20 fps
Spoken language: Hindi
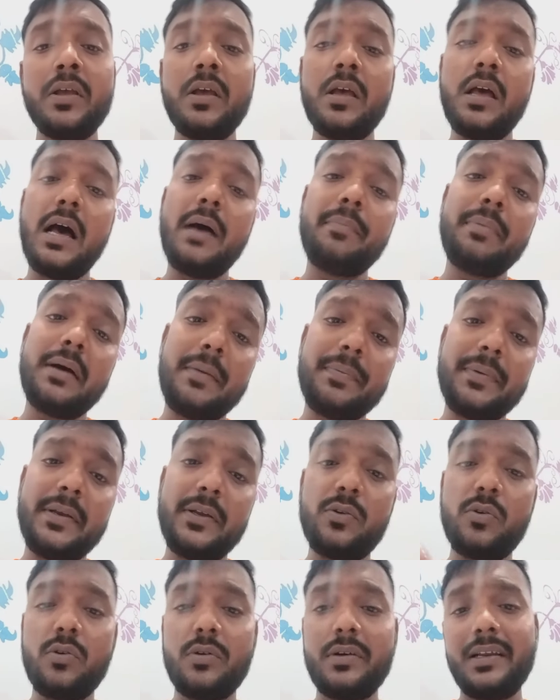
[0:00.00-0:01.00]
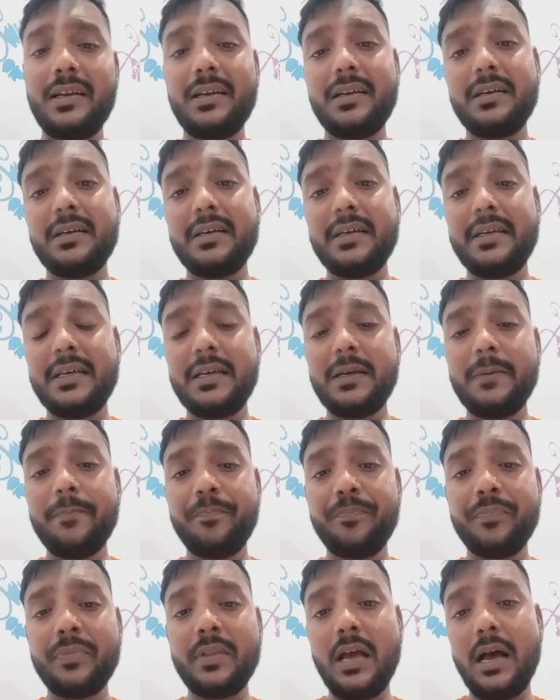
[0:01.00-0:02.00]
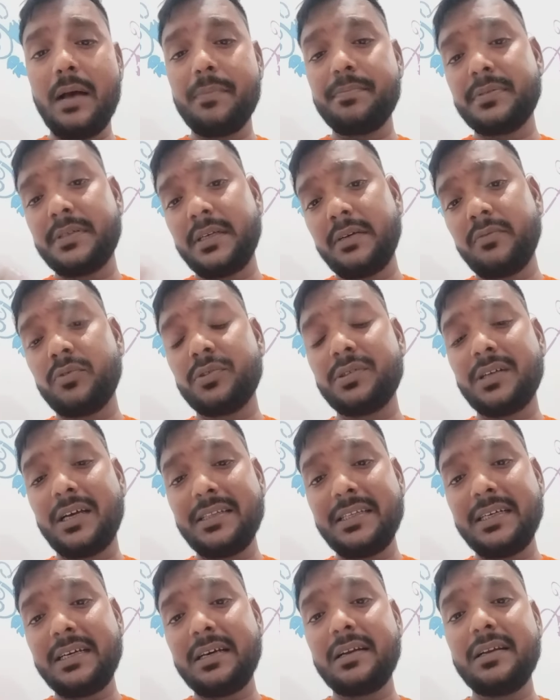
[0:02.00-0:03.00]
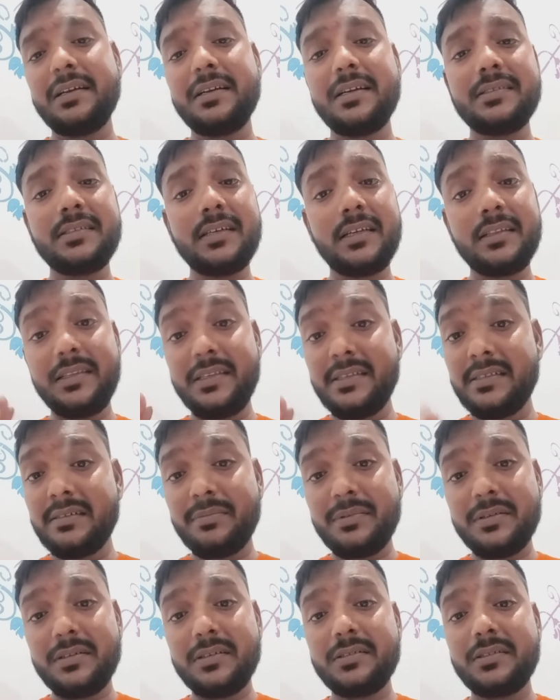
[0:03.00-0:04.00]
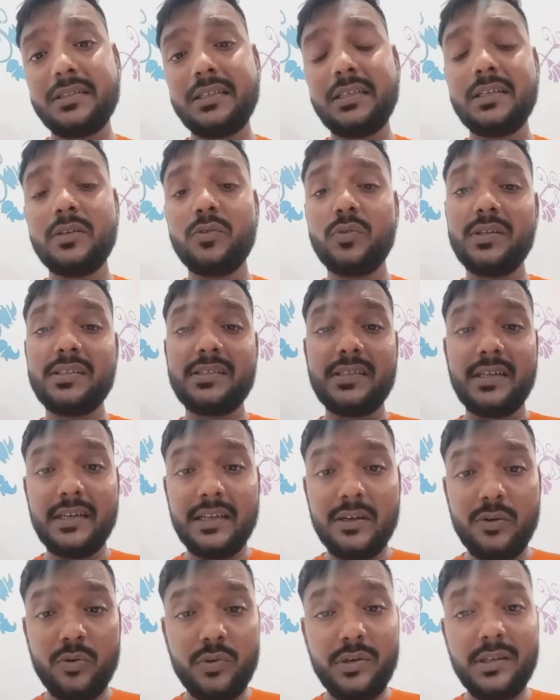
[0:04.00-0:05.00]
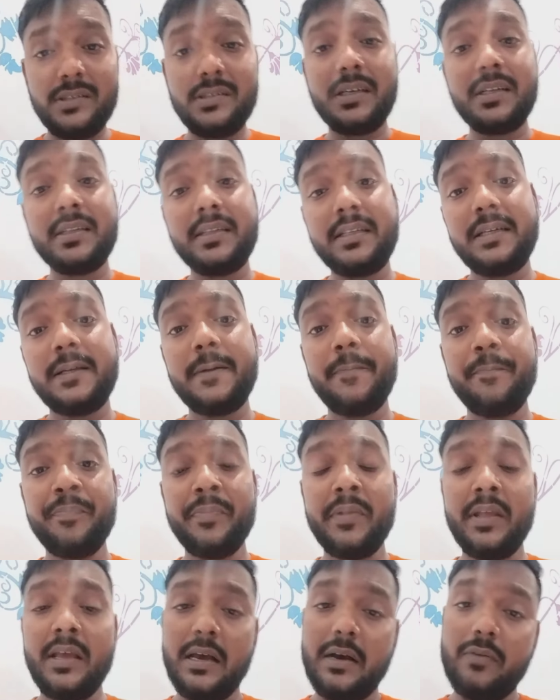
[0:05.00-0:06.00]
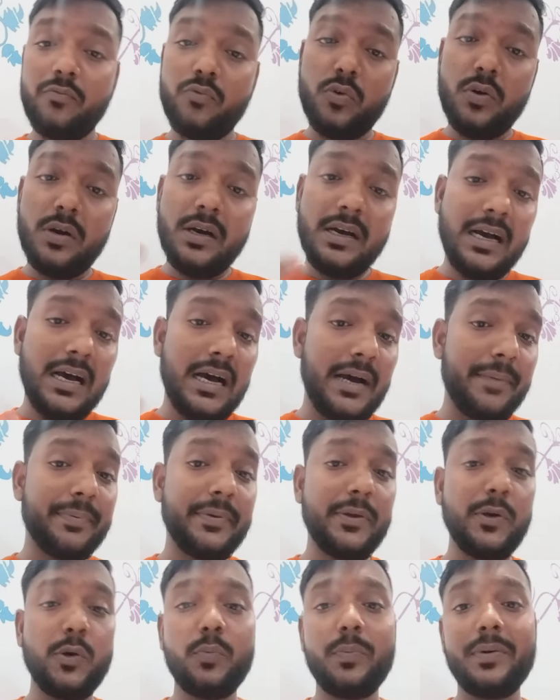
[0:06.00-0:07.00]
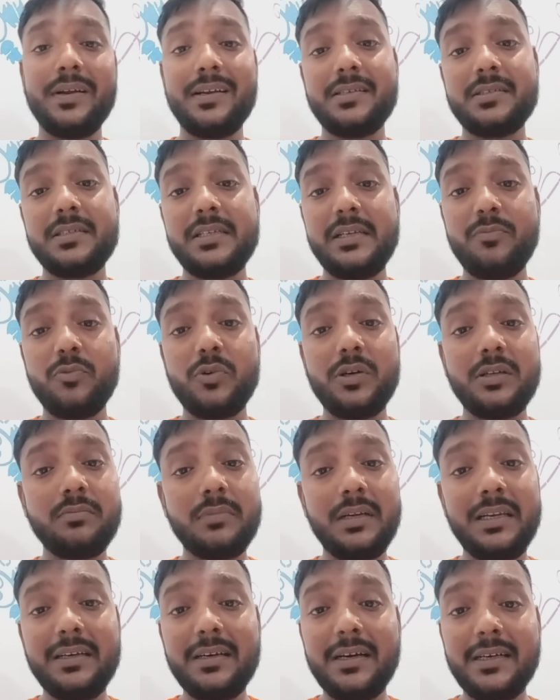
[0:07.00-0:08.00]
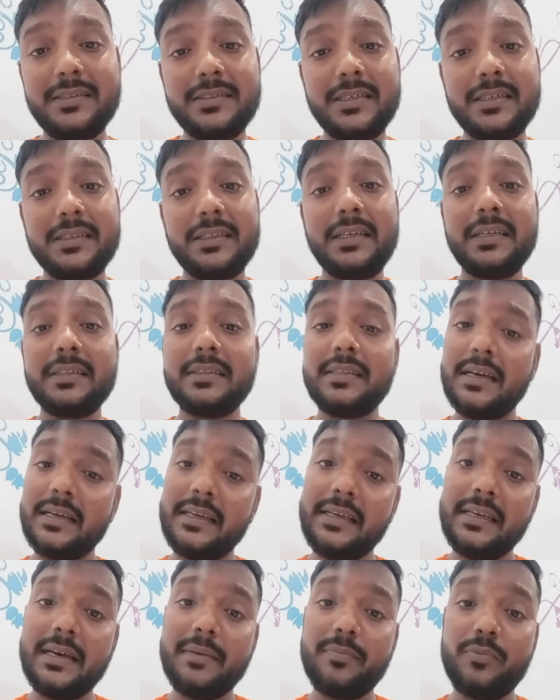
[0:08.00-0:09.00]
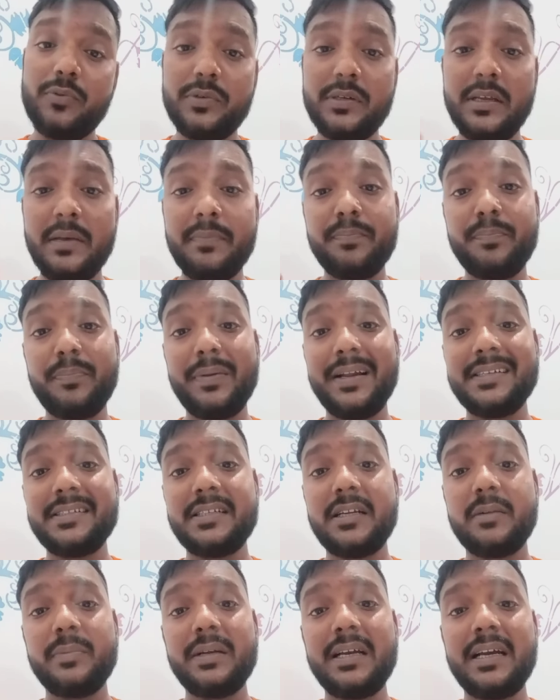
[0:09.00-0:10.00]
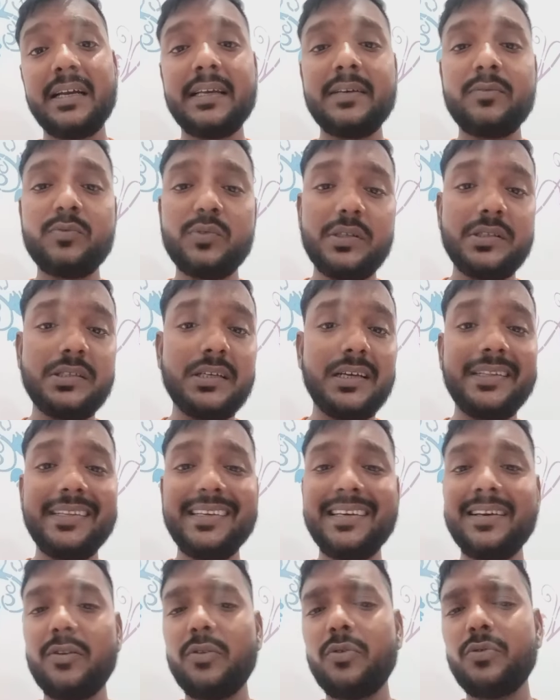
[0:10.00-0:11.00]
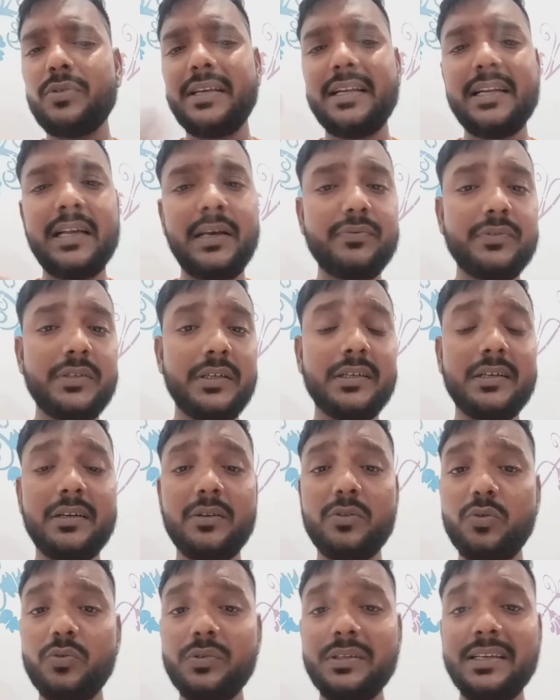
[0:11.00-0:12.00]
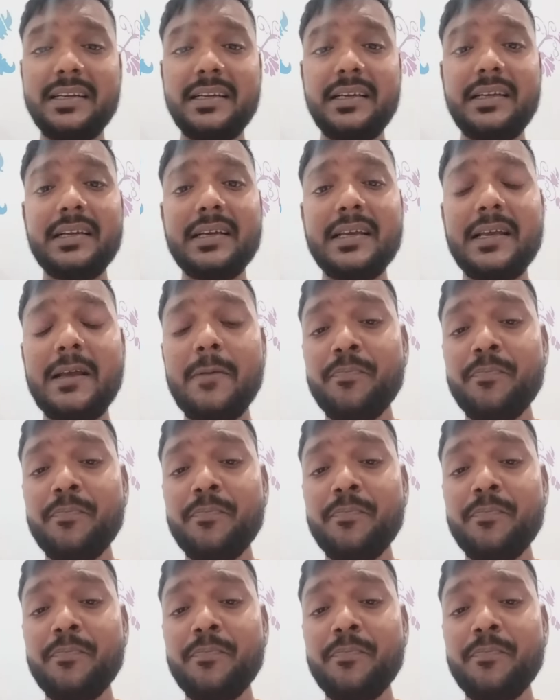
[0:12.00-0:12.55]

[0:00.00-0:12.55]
अब आपकी नौकरी लग गई है आपसे वो शादी कर लेना चाहती हैं ज़बरदस्ती क्योंकि सेटल होना चाहती हैं अब वो आपके ऊपर इसलिए मुकदमा लिखा सकती हैं ताकि आप उनके प्रेशर में आके उनसे शादी कर लो उनकी लाइफ सेट कर दो उनकी नहीं लगी